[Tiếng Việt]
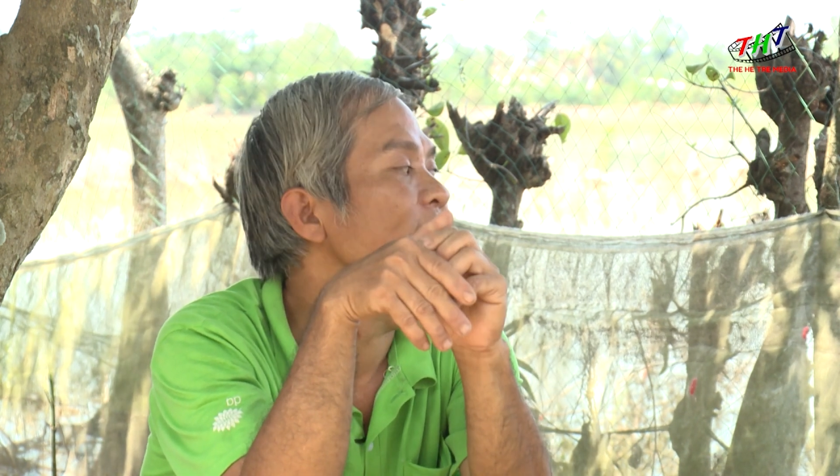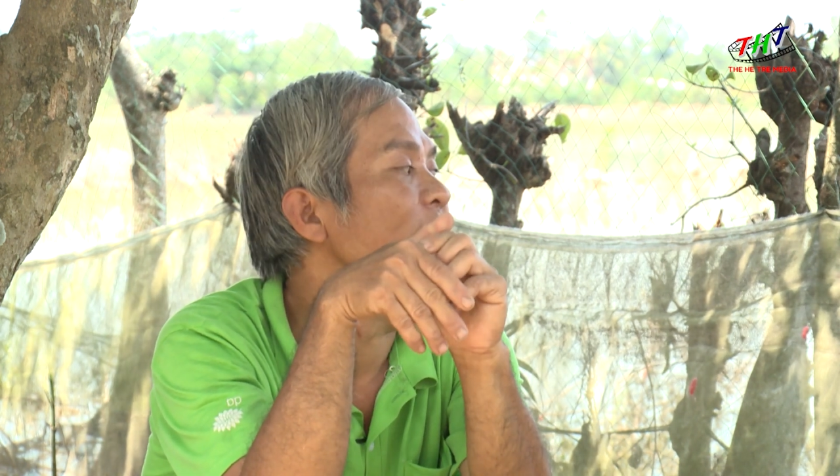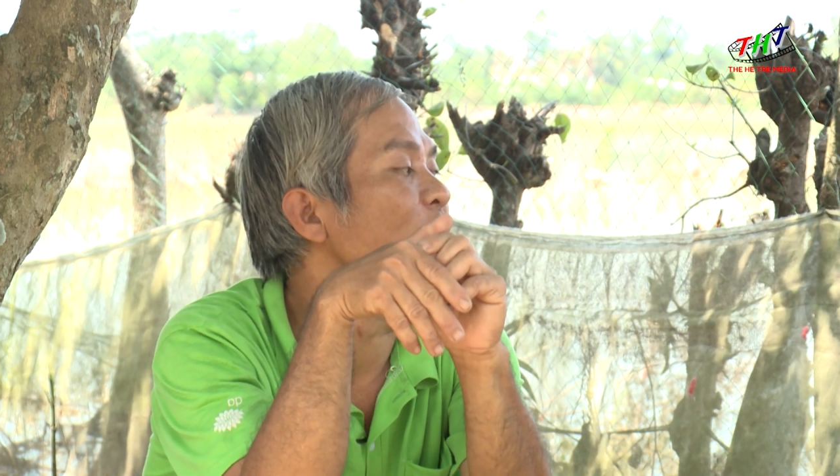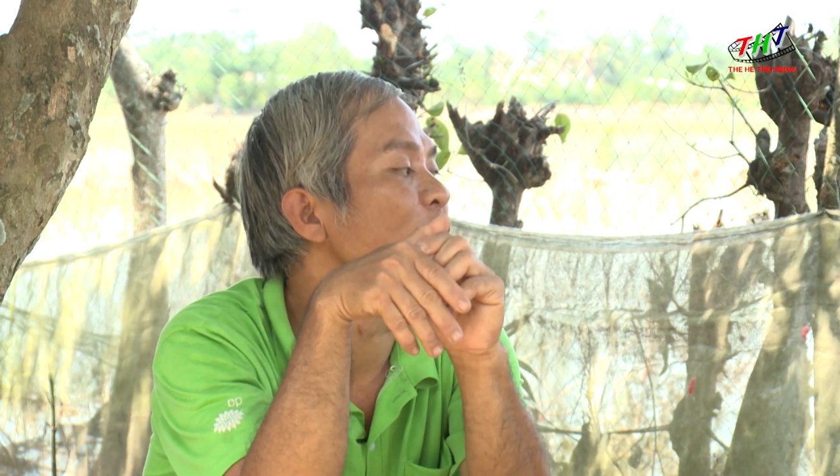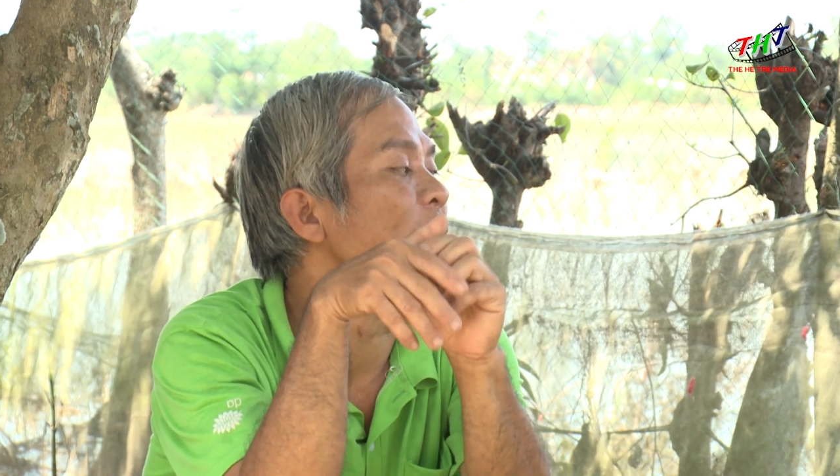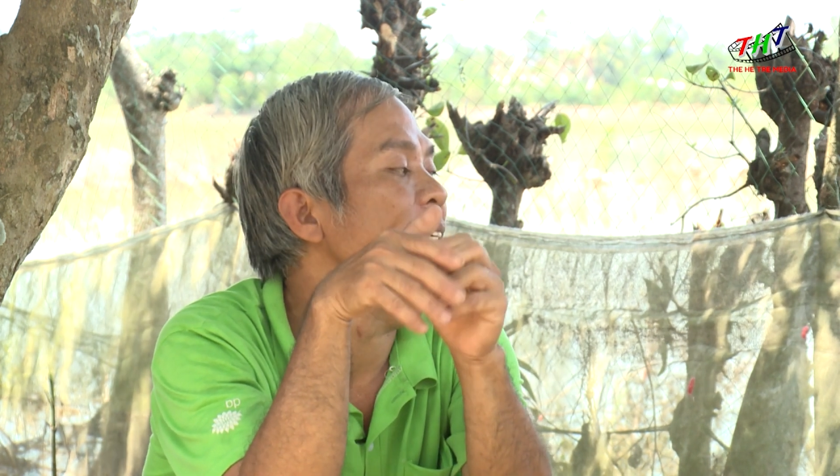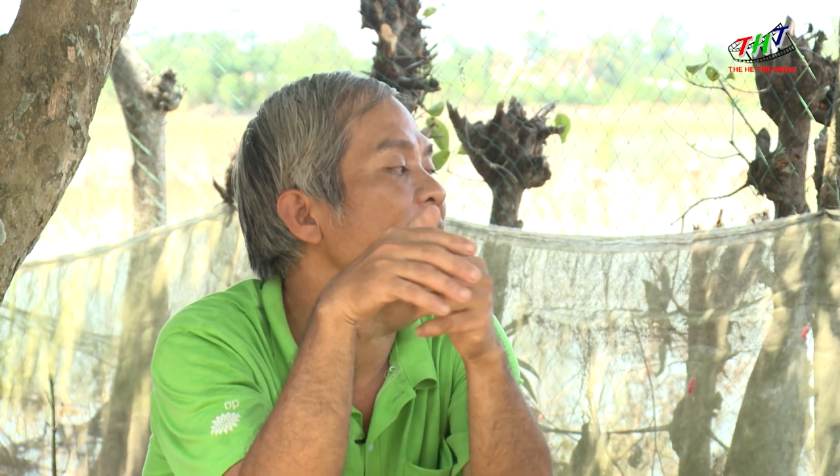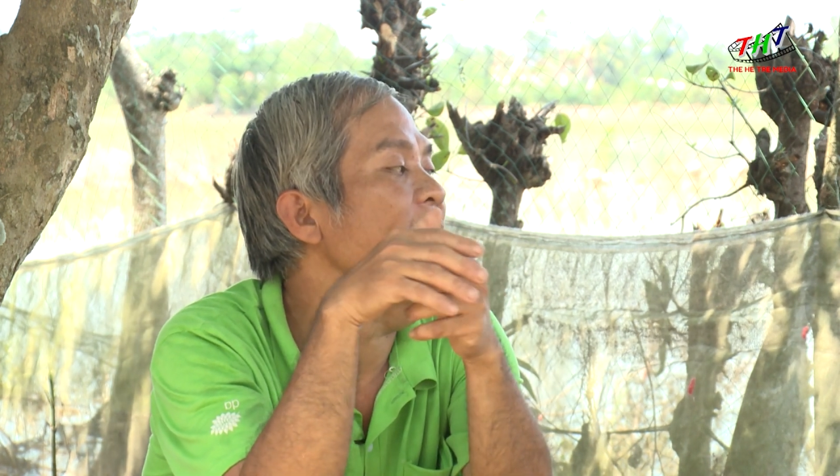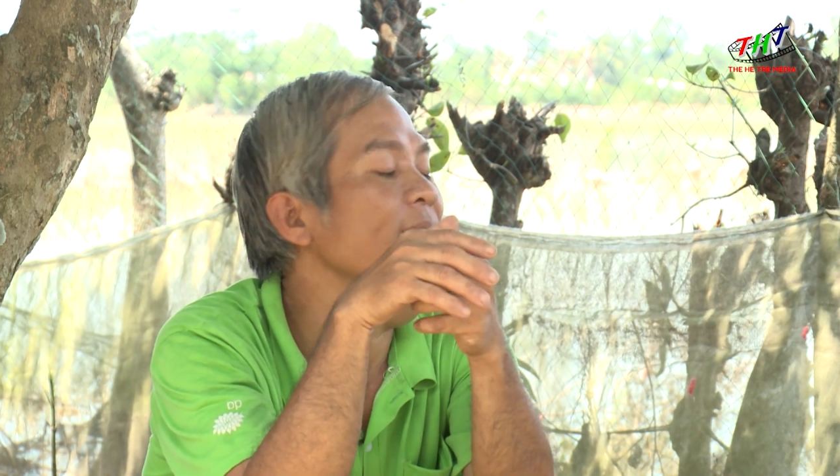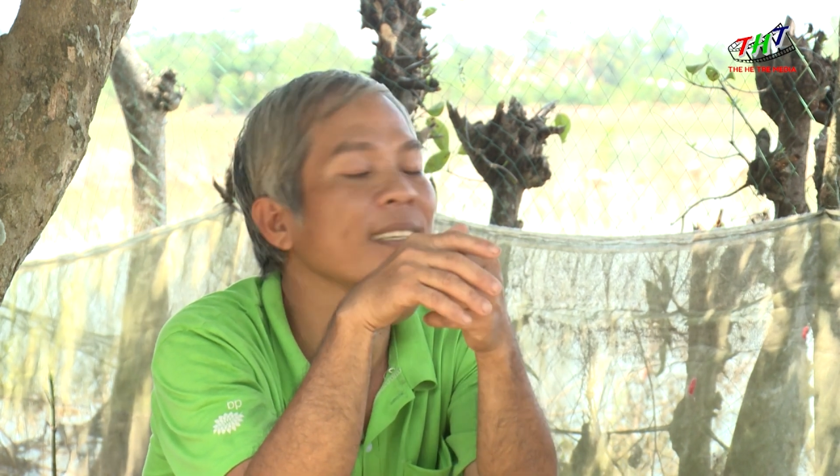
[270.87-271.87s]
lo cho bà
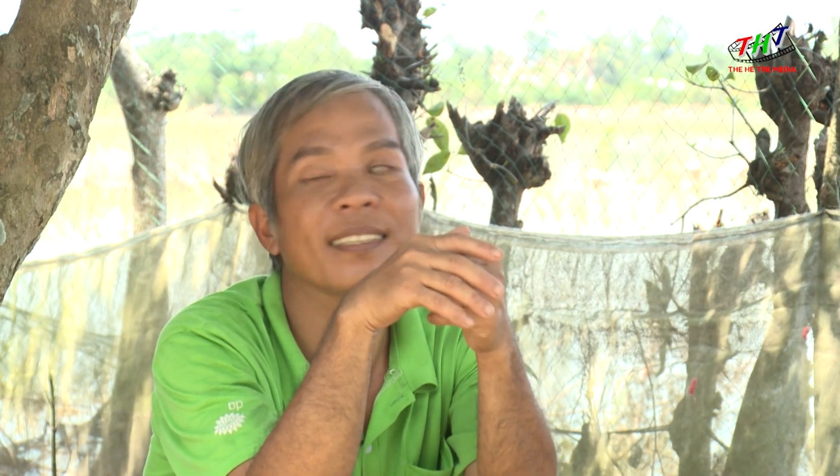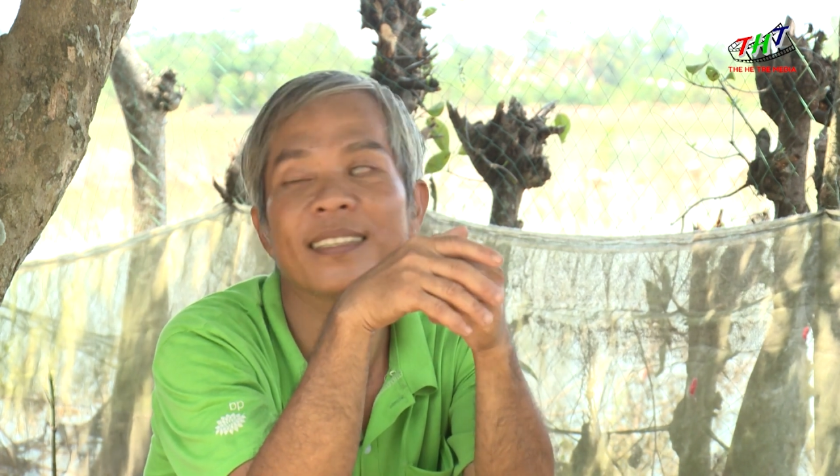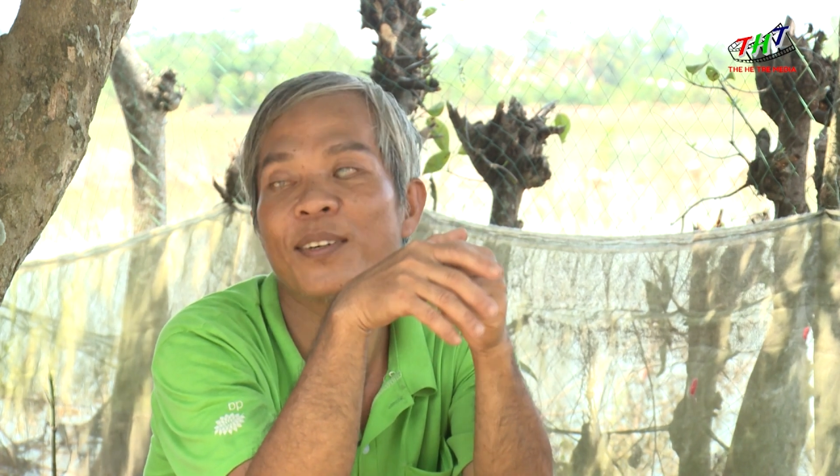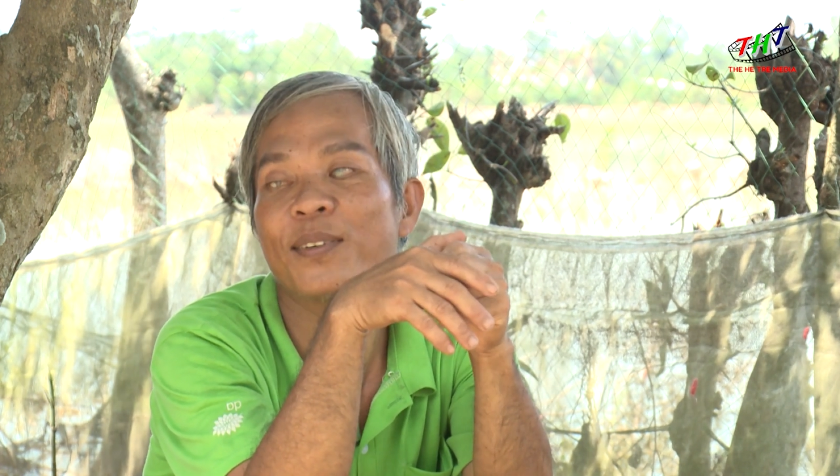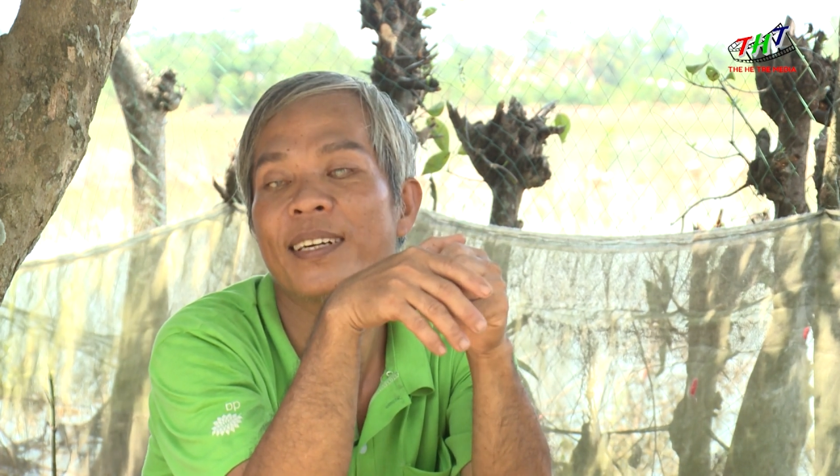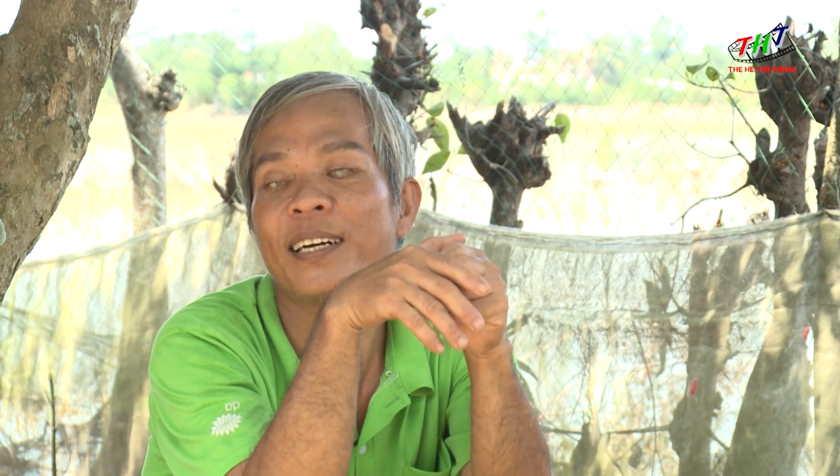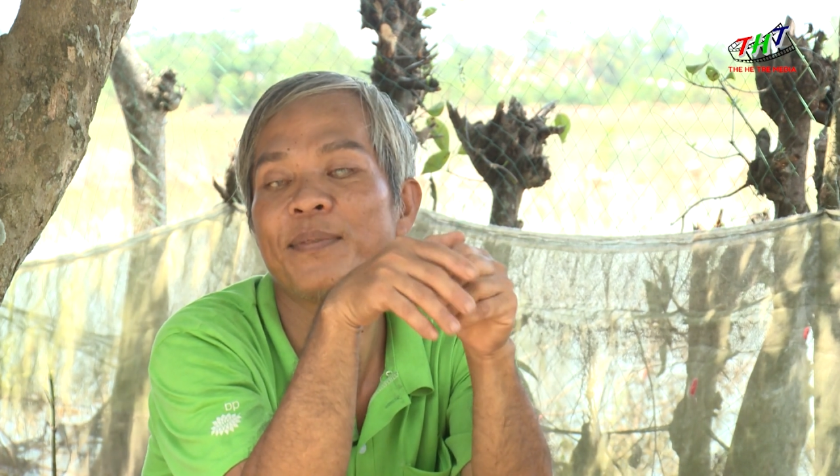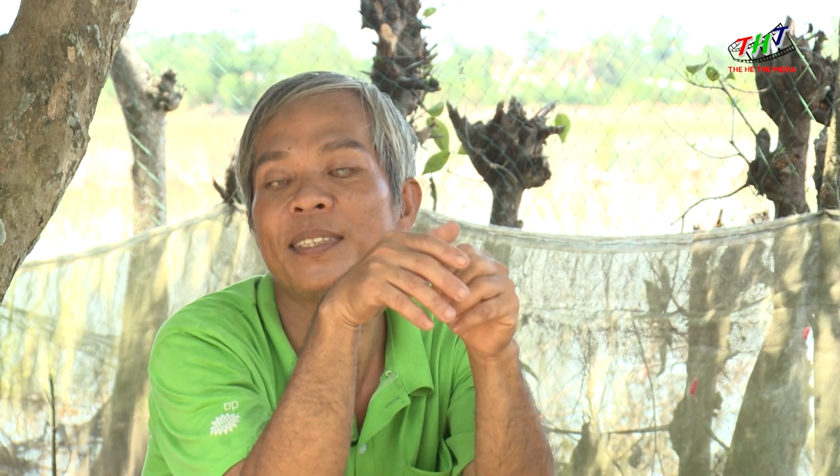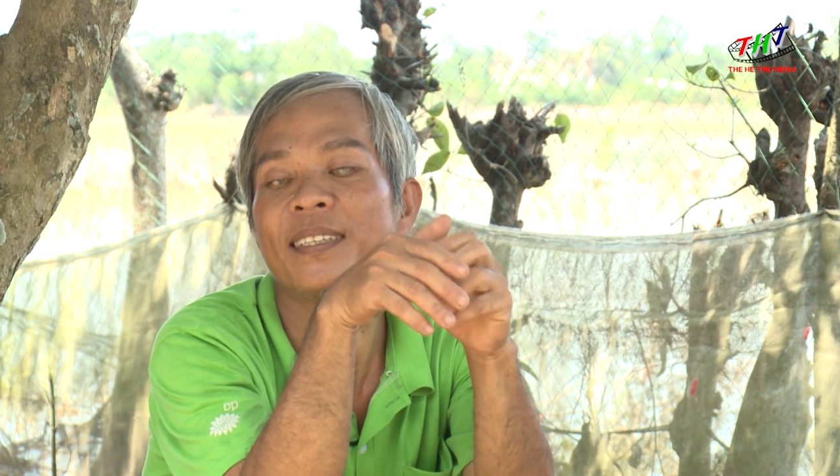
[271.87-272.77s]
già thôi chứ đâu có làm gì